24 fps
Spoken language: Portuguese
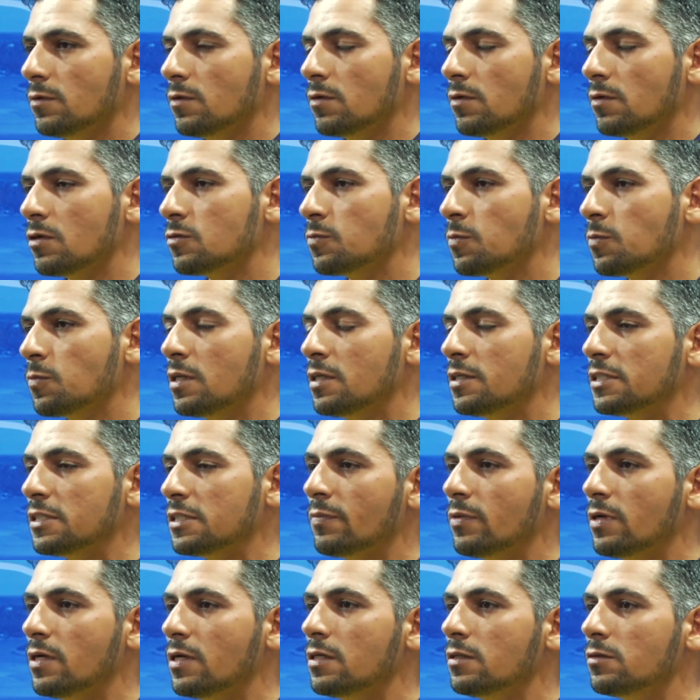nosso
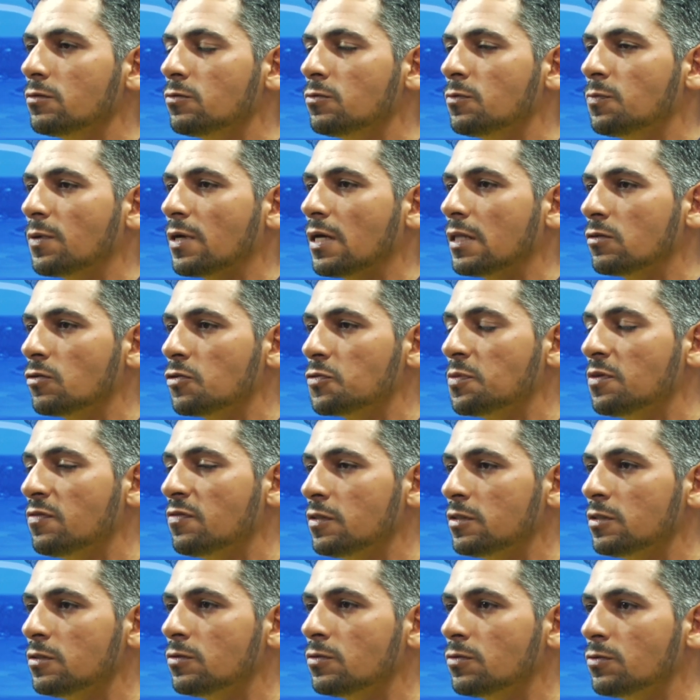planejamento para
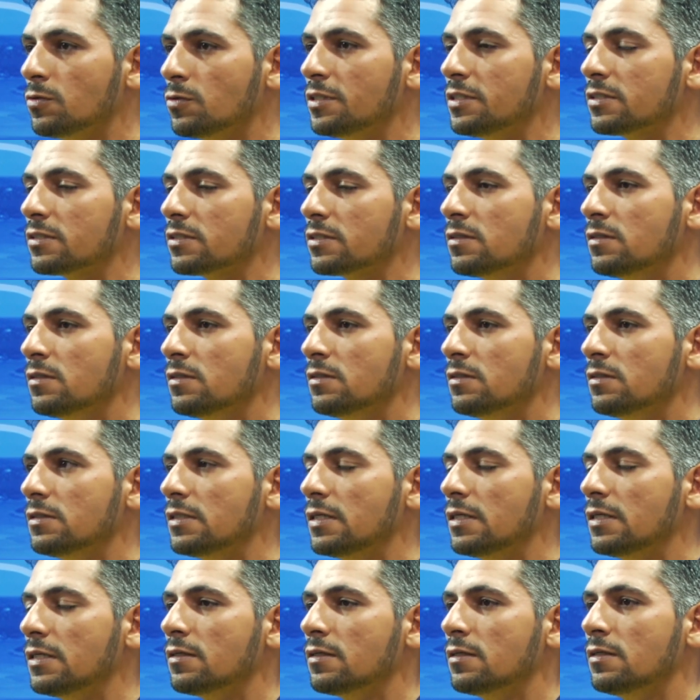2022,
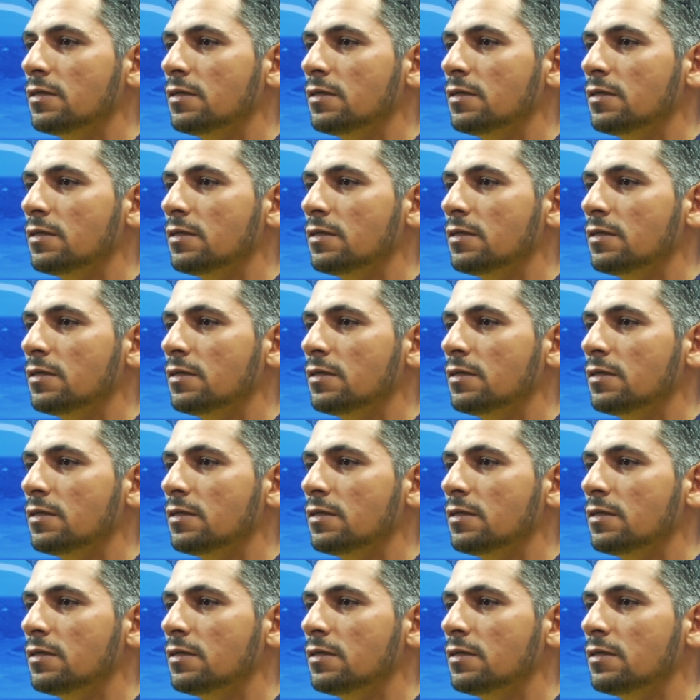né?